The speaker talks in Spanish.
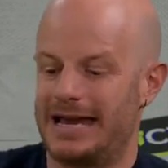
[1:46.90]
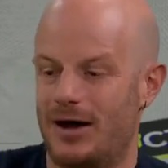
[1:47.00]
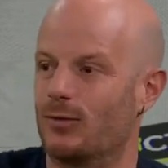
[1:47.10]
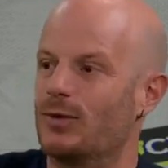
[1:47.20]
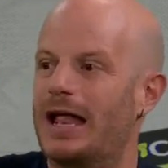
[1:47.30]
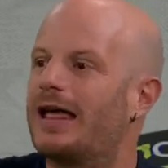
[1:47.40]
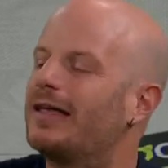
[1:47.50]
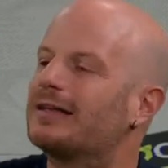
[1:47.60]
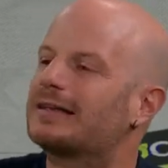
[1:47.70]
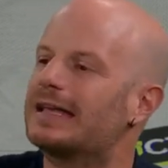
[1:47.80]

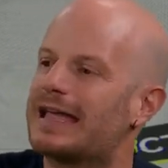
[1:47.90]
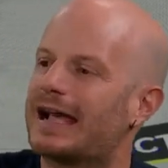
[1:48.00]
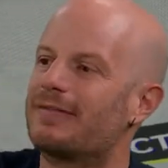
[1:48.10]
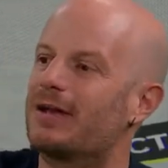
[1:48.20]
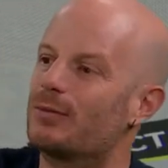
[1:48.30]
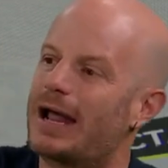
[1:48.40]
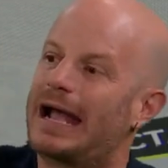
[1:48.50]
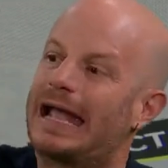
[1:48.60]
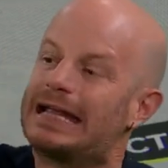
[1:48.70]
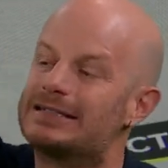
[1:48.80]
trianguladas que llegan de una
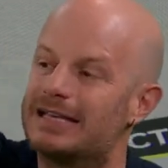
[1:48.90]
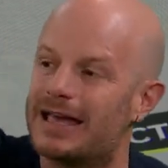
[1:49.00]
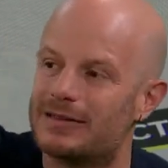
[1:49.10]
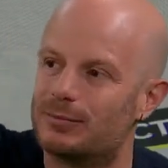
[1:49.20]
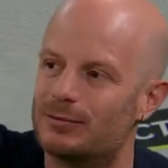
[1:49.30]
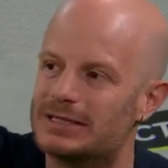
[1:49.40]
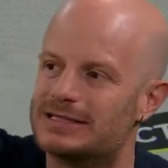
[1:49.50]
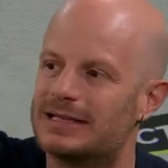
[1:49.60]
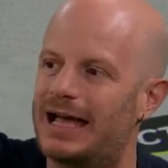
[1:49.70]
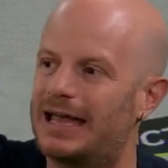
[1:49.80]
agencia de
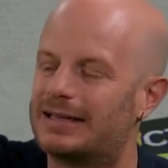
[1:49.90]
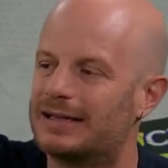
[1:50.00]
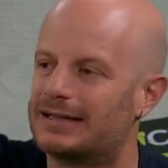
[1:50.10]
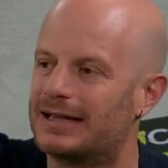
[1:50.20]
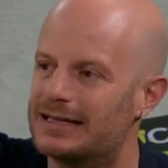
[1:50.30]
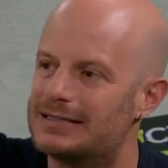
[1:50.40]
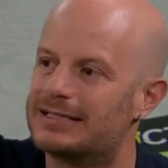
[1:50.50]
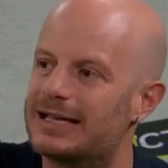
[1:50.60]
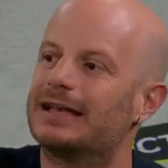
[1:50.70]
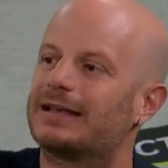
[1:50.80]
publicidad que te
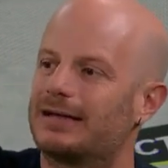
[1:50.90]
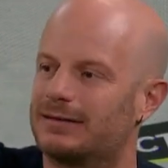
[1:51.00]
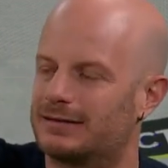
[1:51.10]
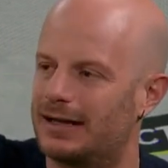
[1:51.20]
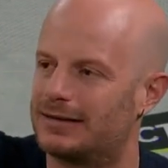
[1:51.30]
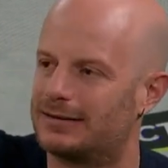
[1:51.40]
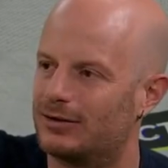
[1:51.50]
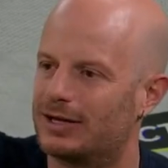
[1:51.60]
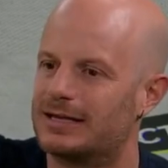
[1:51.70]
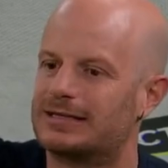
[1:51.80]
dicen que, si
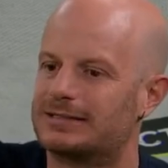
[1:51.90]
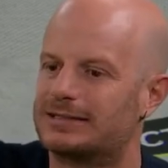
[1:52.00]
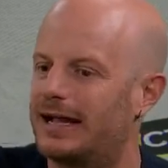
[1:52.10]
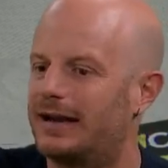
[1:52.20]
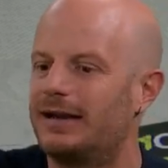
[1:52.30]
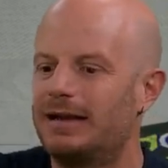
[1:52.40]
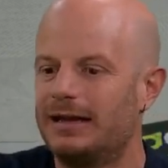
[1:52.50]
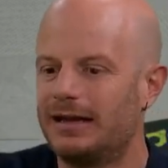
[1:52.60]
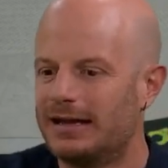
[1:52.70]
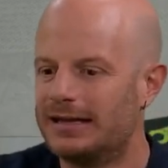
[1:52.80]
lo quieres hacer
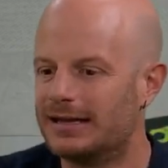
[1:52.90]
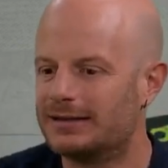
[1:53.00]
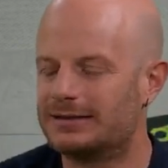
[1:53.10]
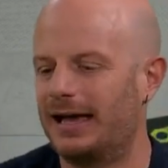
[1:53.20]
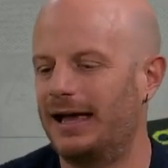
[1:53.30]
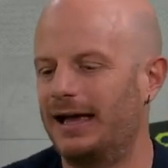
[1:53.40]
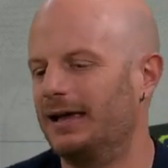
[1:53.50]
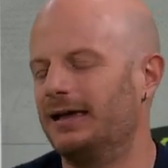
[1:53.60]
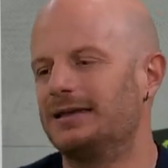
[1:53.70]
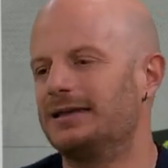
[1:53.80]
y,
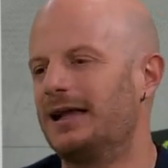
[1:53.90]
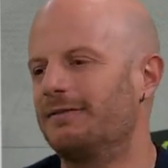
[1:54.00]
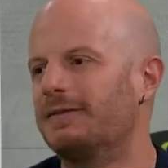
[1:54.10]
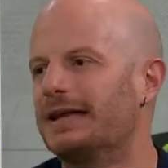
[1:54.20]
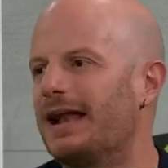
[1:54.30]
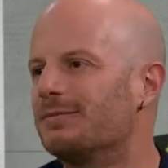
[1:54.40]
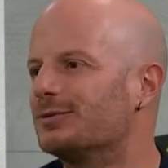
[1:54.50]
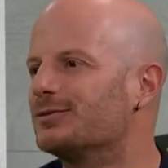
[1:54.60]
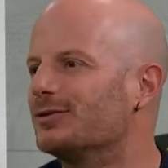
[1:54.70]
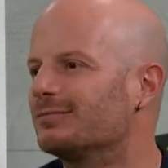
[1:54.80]
este, y al final,
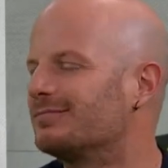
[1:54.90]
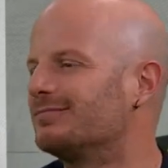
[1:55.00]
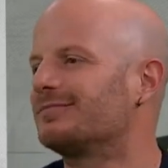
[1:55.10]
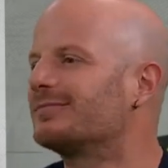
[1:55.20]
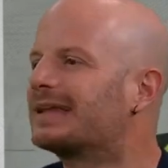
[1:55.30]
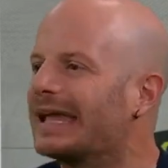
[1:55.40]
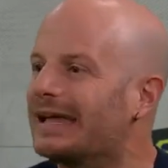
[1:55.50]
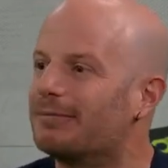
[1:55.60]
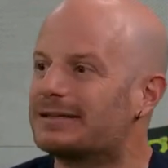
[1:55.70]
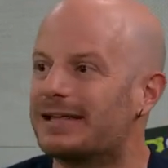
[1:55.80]
pues,
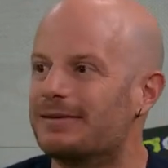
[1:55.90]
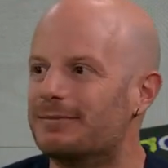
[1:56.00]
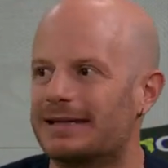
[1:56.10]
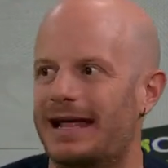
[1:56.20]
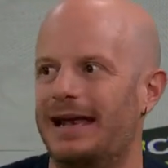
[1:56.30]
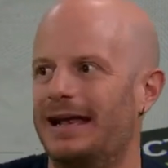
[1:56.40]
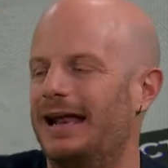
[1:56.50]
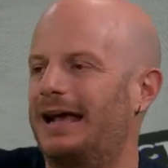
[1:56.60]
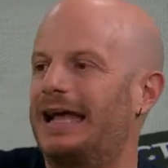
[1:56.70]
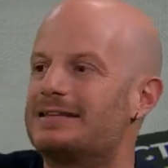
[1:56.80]
¿qué vas a demandar? A
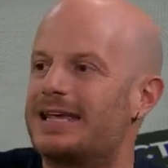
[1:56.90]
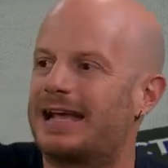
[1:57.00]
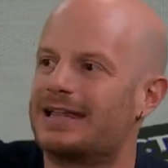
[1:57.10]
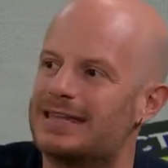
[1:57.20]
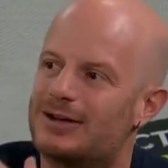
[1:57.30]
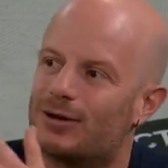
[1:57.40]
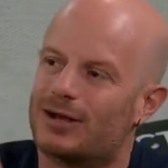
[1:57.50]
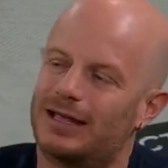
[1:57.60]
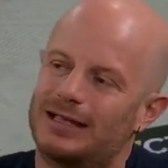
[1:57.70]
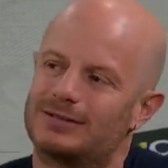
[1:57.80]
la agencia que dijo
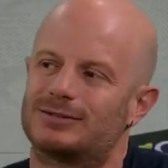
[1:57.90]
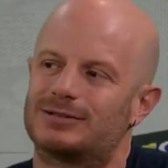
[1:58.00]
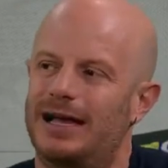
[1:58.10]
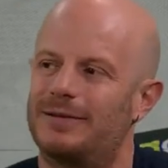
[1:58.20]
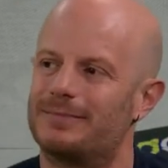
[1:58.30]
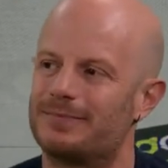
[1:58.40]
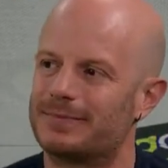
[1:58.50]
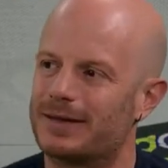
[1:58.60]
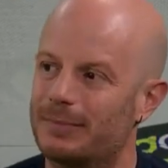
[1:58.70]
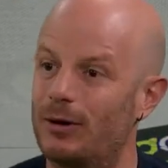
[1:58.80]
que hizo, o sea,
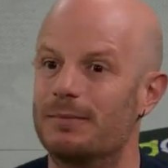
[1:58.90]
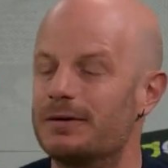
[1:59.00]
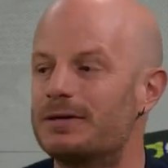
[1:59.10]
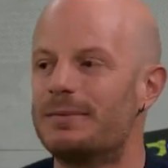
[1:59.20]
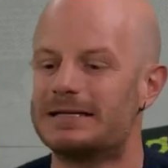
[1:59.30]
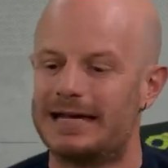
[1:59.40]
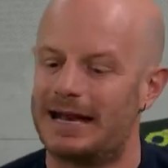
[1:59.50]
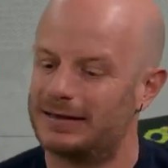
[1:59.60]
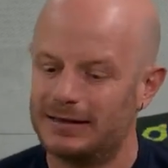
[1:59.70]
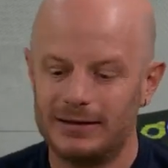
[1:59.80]
pero a mí sí me
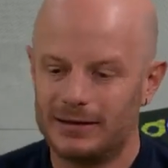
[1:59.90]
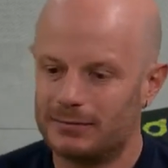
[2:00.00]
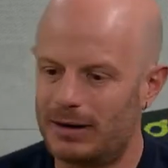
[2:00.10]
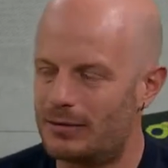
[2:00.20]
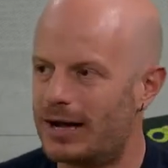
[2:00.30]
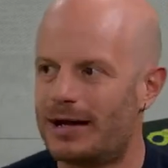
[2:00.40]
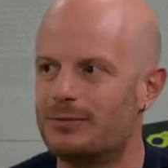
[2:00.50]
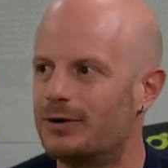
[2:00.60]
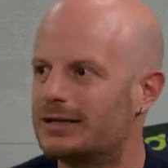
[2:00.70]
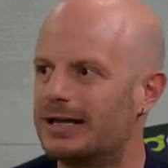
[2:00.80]
decían, va una
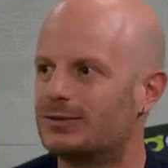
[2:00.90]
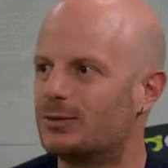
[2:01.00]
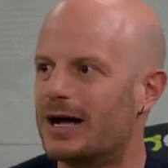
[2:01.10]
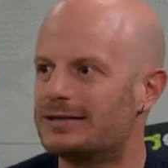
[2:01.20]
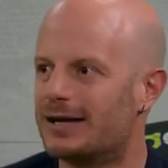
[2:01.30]
camioneta a tu